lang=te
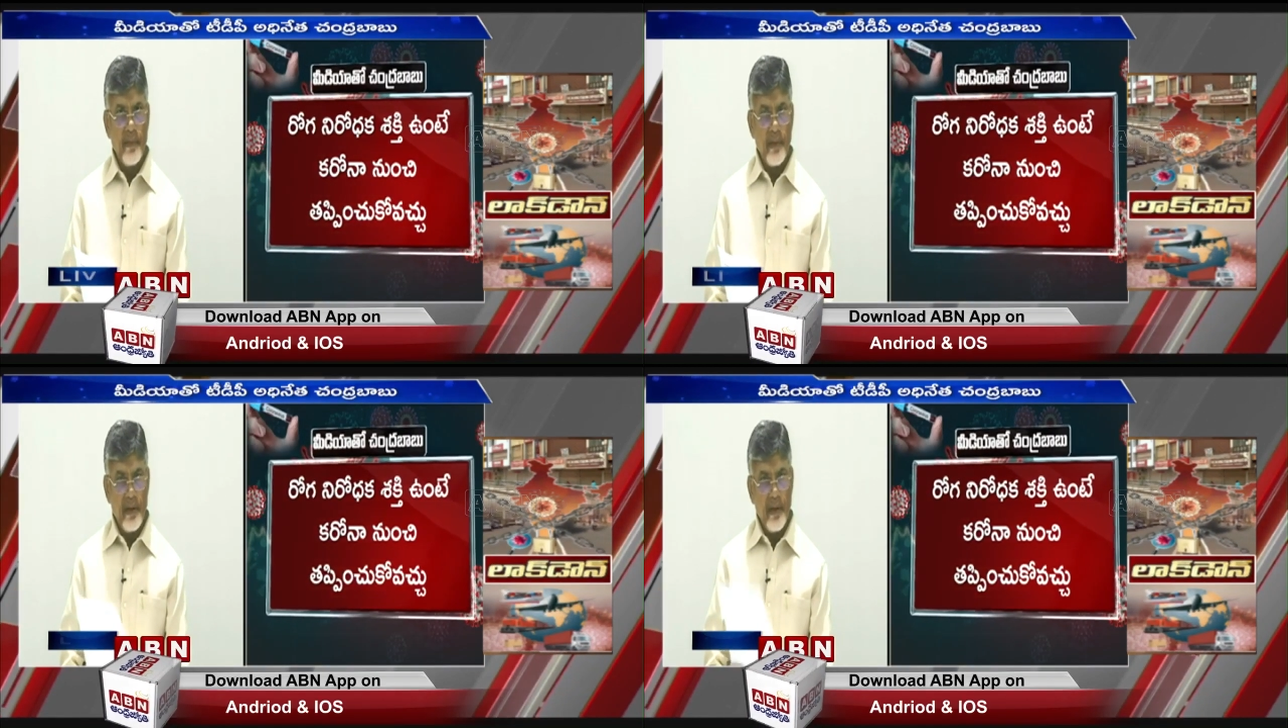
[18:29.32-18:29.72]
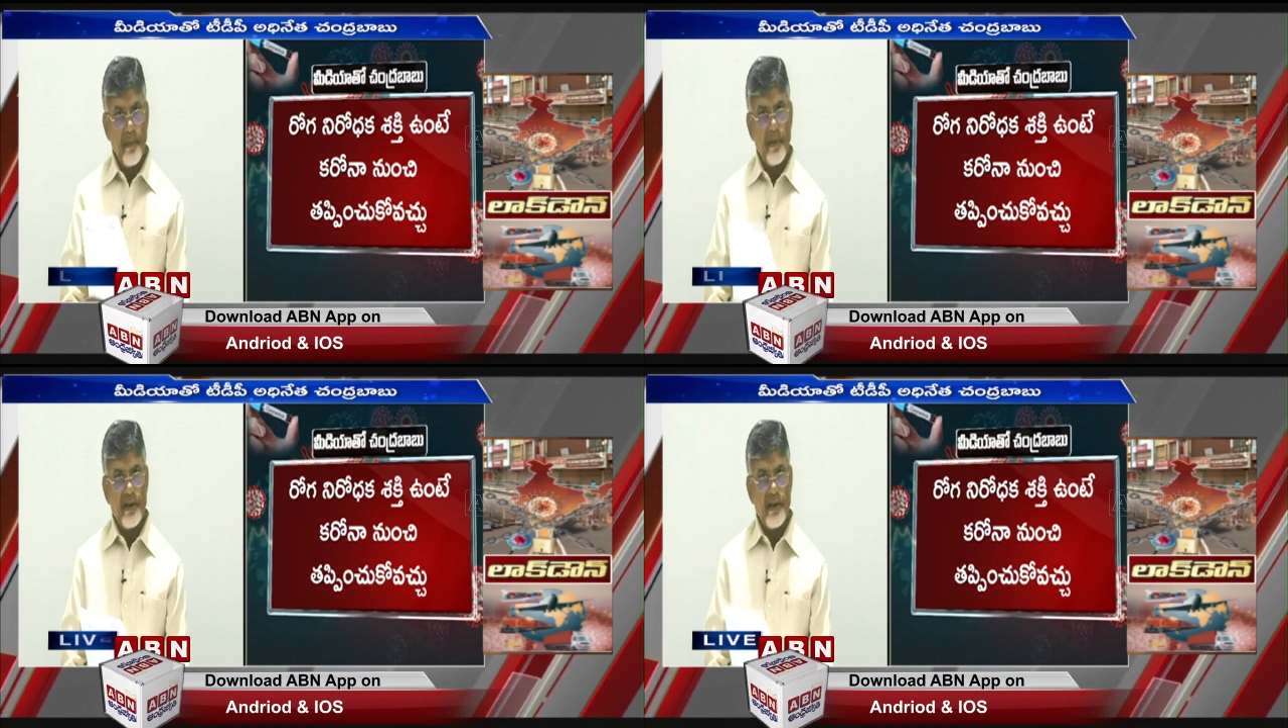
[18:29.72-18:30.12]
ఈ
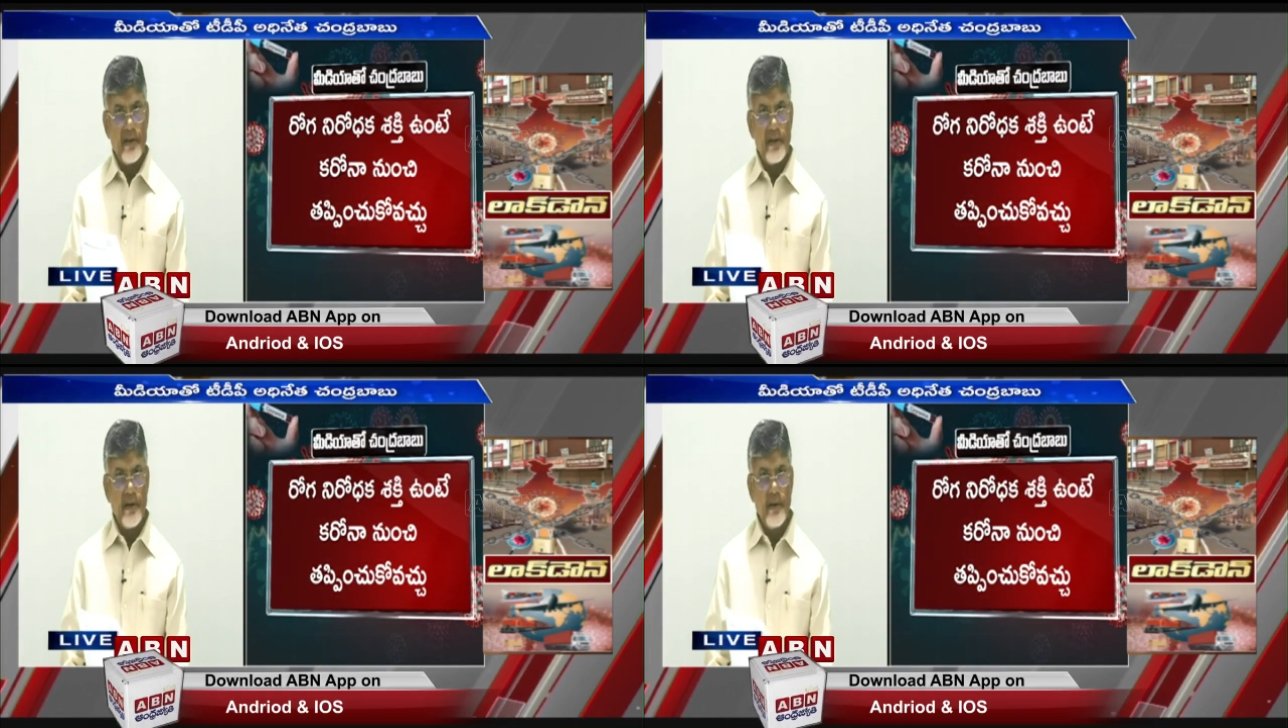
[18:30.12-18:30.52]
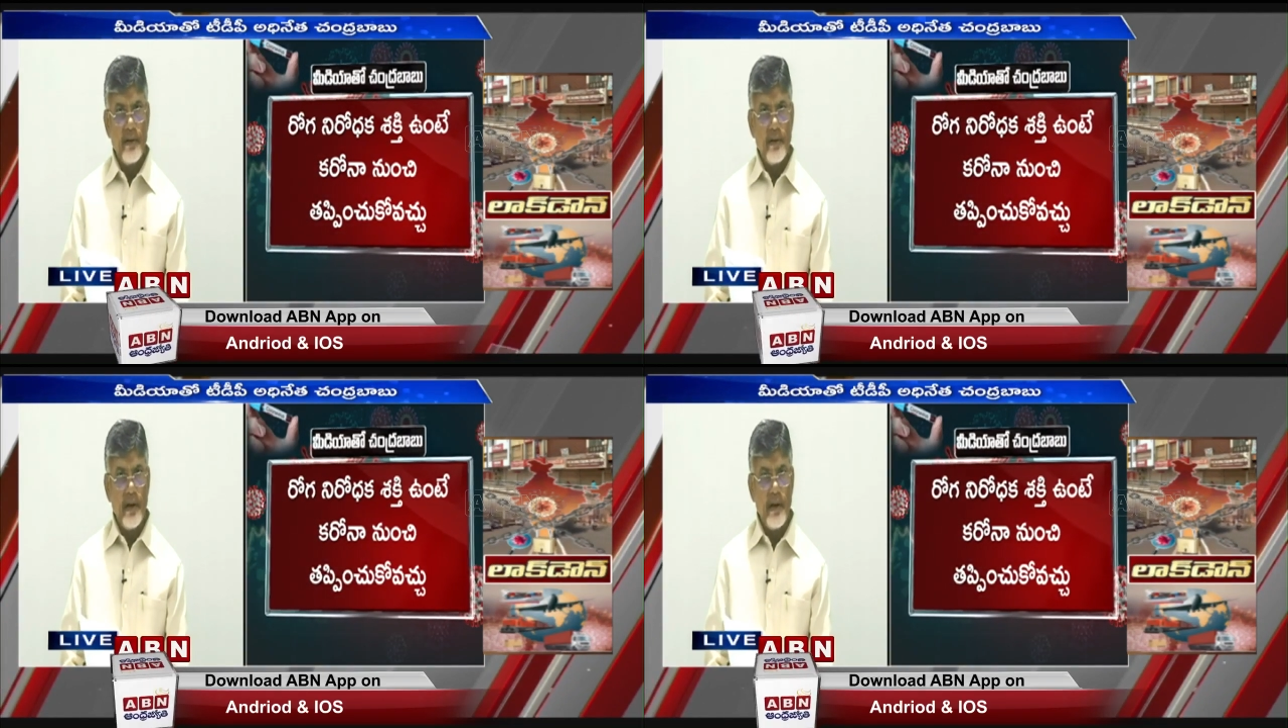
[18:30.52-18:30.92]
ఎమర్జెన్సీలో
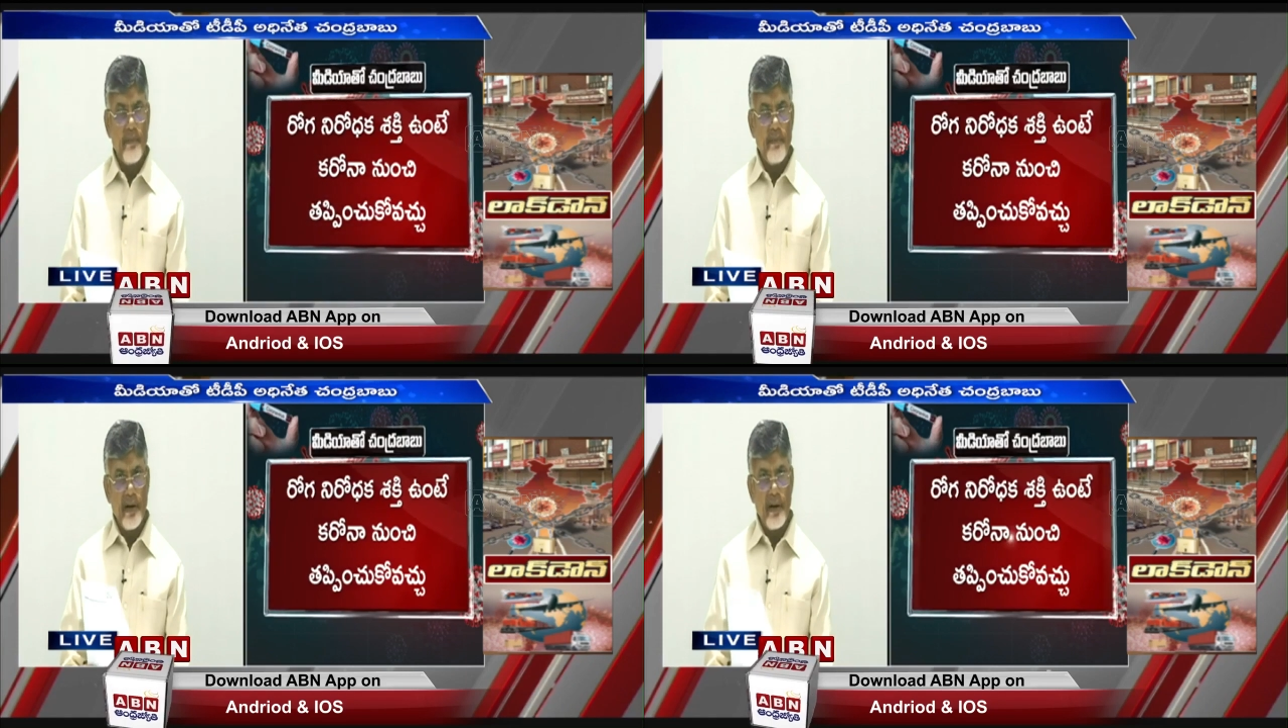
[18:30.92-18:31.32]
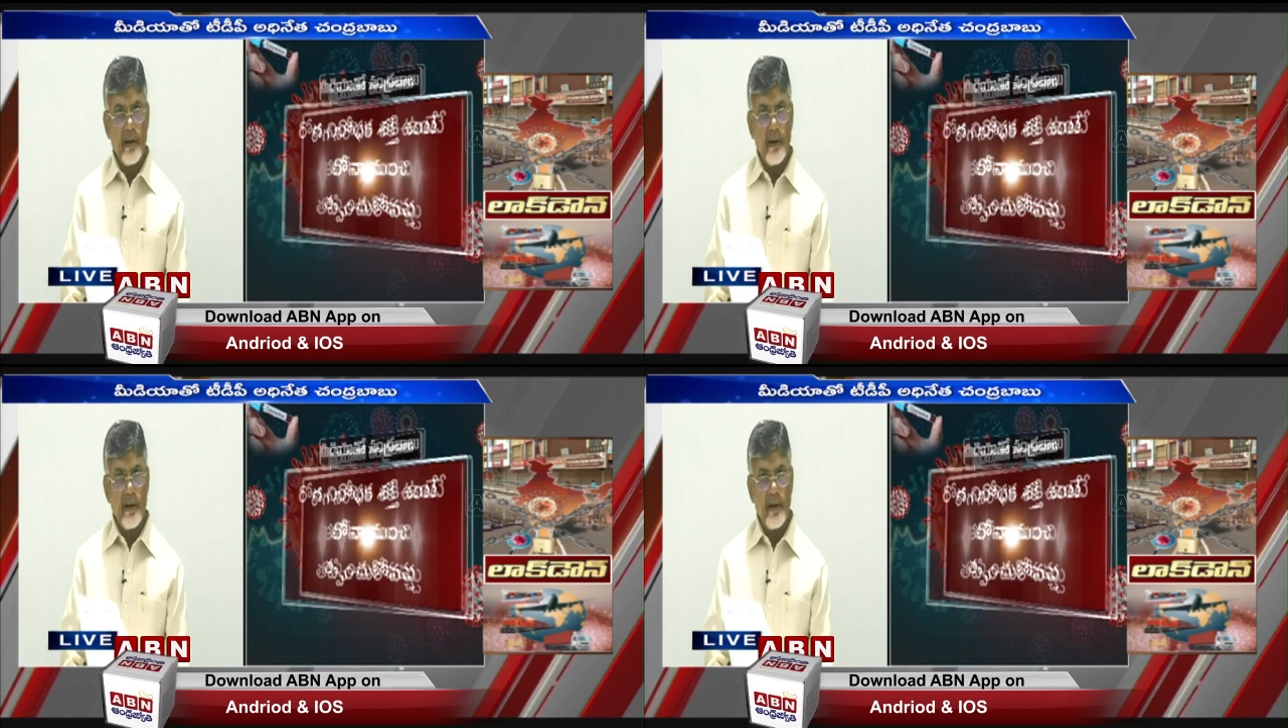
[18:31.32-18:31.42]
అందరం